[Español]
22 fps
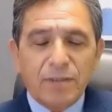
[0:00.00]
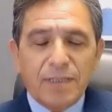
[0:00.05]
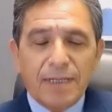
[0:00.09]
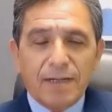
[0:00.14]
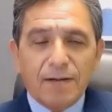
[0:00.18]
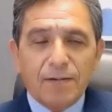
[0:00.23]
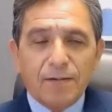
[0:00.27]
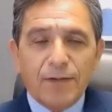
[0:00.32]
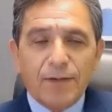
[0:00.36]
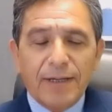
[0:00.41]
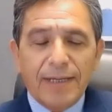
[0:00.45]

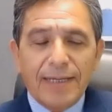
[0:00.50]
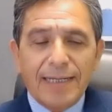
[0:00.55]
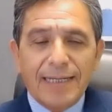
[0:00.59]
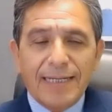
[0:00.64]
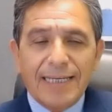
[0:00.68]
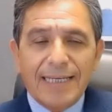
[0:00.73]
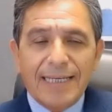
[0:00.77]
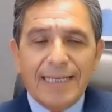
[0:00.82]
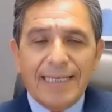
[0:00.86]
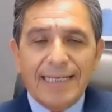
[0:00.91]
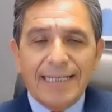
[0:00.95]
pregunta,
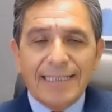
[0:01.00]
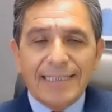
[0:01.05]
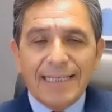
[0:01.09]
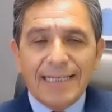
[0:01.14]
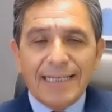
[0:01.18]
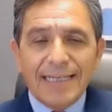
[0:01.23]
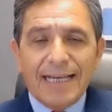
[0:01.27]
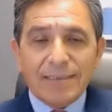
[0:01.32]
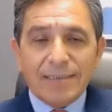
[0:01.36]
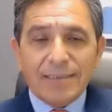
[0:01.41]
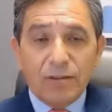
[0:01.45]
Rafael. En
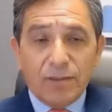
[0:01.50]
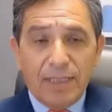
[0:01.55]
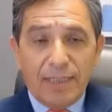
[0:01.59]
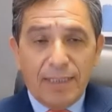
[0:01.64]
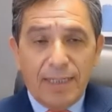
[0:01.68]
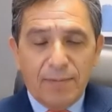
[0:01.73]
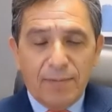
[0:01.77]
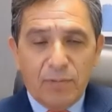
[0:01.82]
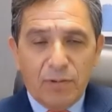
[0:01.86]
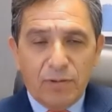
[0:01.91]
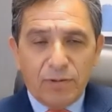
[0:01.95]
este caso
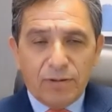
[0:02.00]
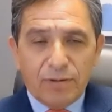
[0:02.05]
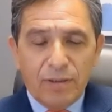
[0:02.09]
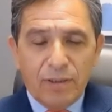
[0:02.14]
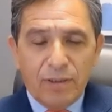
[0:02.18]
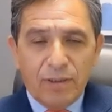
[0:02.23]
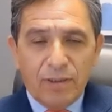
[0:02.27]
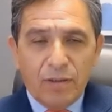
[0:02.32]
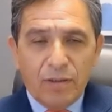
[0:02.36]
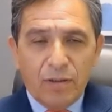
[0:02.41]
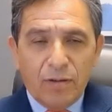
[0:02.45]

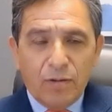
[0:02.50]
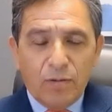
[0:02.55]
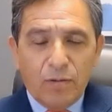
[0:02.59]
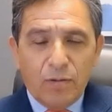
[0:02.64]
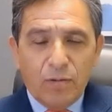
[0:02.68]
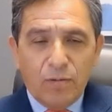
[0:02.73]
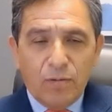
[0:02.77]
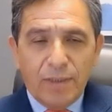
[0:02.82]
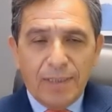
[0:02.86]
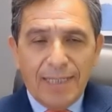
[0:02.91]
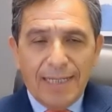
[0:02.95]
tenemos
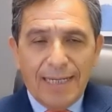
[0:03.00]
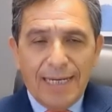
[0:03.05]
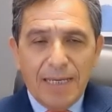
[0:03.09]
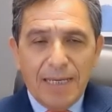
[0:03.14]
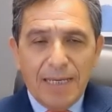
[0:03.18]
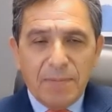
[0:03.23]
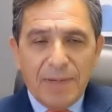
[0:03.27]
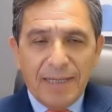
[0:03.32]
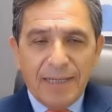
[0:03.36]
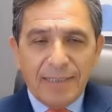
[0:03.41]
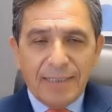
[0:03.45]
un
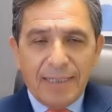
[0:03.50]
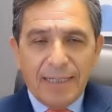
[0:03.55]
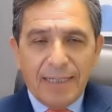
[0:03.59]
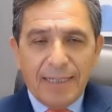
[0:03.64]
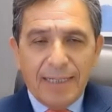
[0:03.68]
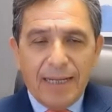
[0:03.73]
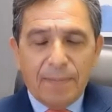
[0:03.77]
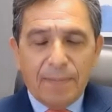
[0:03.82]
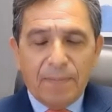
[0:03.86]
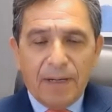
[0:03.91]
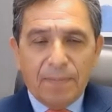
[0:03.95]
dilema
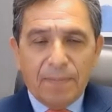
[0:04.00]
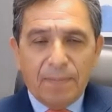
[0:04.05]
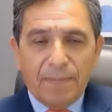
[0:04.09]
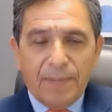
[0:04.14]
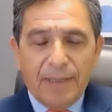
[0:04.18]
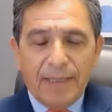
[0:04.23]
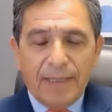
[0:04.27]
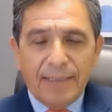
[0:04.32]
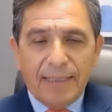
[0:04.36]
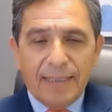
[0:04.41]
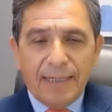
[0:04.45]
entre,
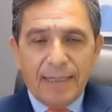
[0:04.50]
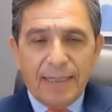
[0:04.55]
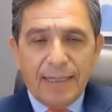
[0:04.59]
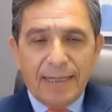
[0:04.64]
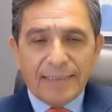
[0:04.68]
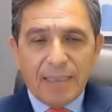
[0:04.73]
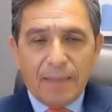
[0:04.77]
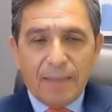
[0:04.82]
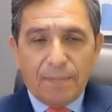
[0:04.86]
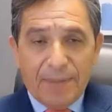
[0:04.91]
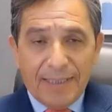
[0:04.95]

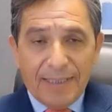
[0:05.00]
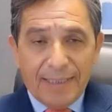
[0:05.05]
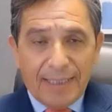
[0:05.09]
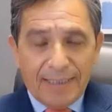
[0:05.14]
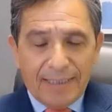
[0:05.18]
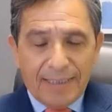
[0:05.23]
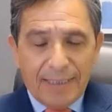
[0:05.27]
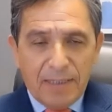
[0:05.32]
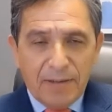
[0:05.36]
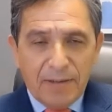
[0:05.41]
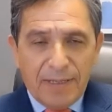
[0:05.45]
entre las
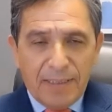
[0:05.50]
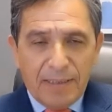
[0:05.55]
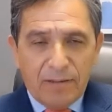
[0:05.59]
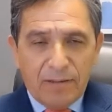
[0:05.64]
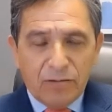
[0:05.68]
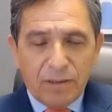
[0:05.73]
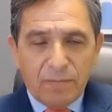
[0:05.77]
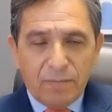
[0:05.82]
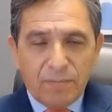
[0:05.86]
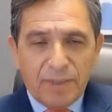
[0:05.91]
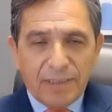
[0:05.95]
expectativas
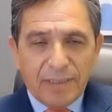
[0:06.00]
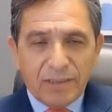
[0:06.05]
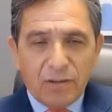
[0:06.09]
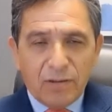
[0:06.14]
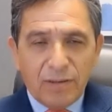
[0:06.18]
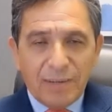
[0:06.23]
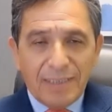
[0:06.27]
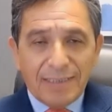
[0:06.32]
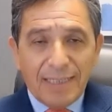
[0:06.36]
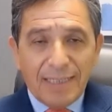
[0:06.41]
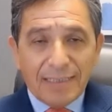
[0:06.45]
de los
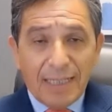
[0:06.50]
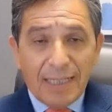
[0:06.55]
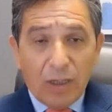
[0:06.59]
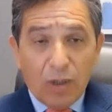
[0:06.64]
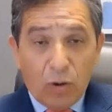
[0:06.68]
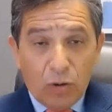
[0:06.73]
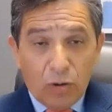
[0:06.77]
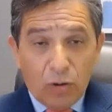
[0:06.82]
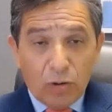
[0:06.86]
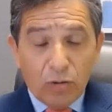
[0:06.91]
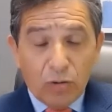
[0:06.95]
inversionistas
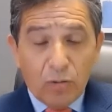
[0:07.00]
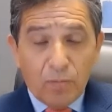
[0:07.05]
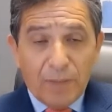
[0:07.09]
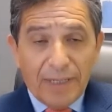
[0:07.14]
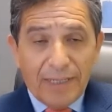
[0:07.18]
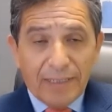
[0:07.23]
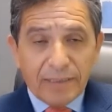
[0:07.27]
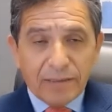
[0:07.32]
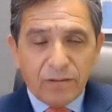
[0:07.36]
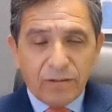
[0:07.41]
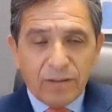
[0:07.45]
a
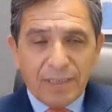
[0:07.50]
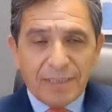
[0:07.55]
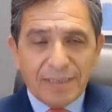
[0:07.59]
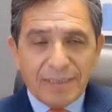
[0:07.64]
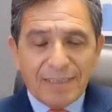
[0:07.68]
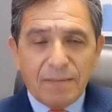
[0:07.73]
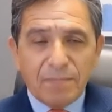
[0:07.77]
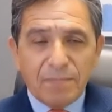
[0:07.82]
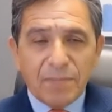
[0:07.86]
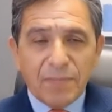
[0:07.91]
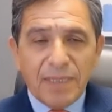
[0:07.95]
corto plazo
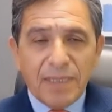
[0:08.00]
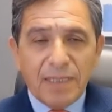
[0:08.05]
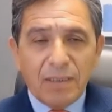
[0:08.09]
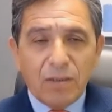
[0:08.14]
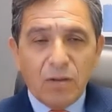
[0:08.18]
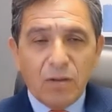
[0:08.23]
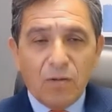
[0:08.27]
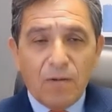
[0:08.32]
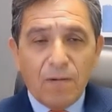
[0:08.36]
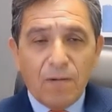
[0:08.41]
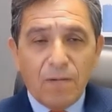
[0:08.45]
que están
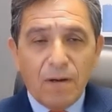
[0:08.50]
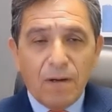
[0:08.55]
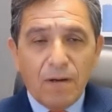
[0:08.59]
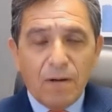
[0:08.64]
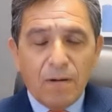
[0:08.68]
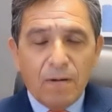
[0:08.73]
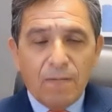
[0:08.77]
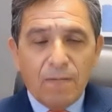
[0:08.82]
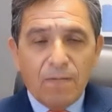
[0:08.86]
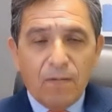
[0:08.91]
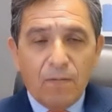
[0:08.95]
viendo
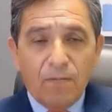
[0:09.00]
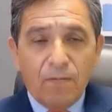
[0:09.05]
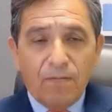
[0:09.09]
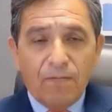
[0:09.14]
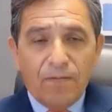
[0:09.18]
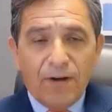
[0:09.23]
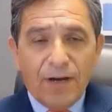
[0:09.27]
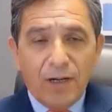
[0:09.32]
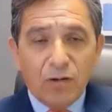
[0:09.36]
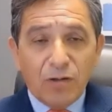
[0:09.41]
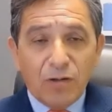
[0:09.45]

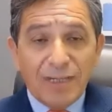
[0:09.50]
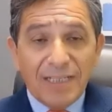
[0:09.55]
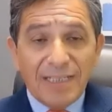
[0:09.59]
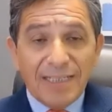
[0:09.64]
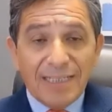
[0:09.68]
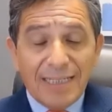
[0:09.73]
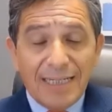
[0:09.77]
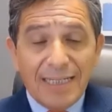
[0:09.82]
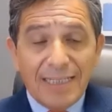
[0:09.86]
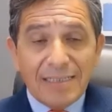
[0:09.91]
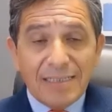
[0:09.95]
un valor
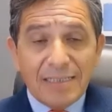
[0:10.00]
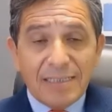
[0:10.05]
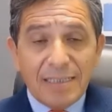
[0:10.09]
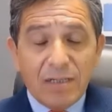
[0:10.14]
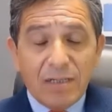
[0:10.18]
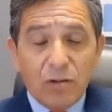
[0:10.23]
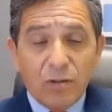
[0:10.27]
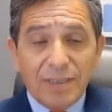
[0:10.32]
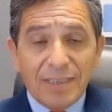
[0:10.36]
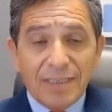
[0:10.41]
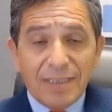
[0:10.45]

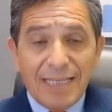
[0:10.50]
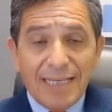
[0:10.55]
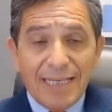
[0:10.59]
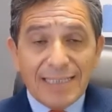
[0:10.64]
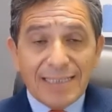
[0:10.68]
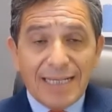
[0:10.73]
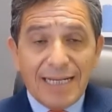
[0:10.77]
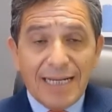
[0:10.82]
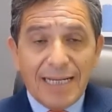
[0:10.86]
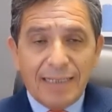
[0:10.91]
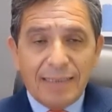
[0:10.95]
intrínseco en
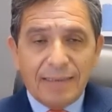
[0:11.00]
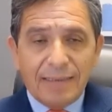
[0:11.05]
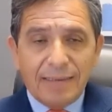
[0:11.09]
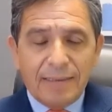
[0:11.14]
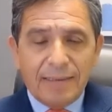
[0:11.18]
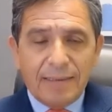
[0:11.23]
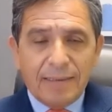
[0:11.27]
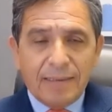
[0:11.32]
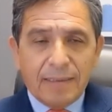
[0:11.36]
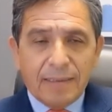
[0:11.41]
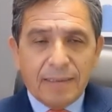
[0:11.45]

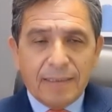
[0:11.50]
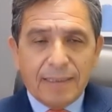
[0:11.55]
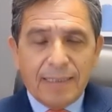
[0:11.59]
Tesla